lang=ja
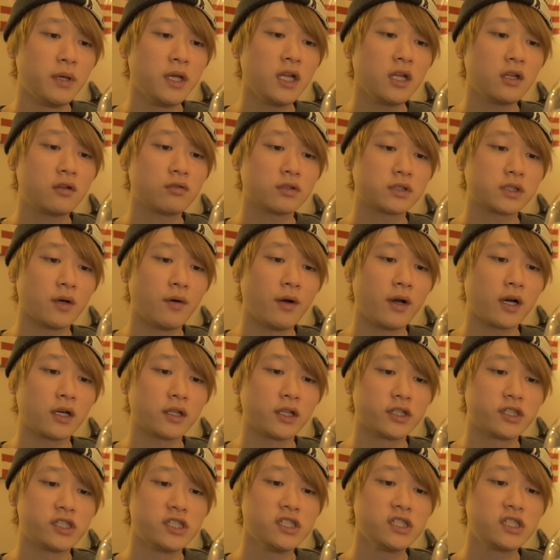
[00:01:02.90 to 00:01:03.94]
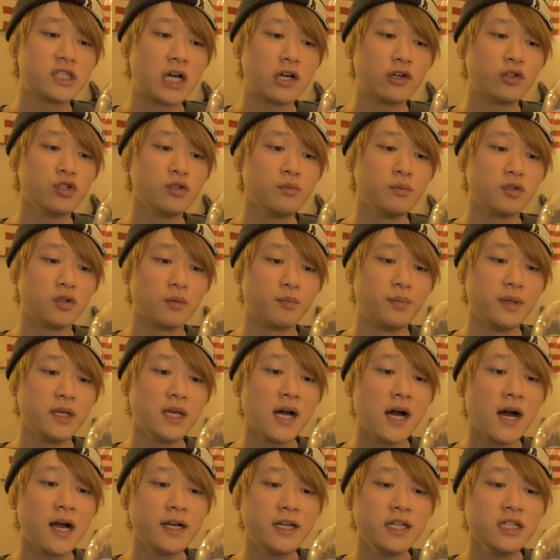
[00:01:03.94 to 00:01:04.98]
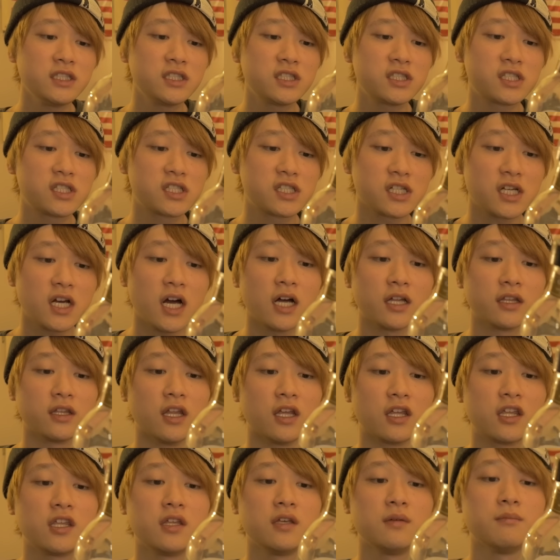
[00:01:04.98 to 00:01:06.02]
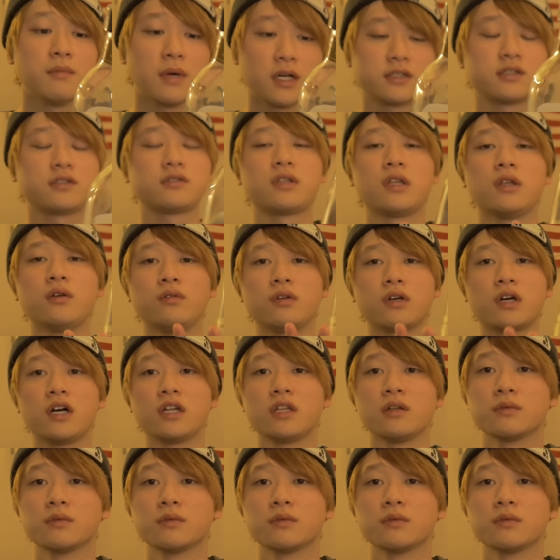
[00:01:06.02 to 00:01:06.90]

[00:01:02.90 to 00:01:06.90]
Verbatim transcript: ピリッと爽やかなジンジャー風味のビアリッチができますっていう風に書い